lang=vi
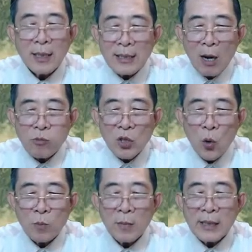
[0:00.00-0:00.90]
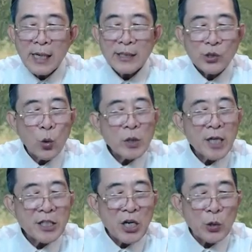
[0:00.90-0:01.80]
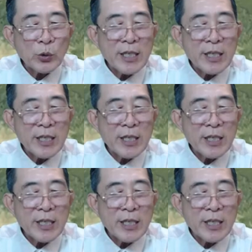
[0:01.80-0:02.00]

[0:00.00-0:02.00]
Độc trùng rơi xuống trên người của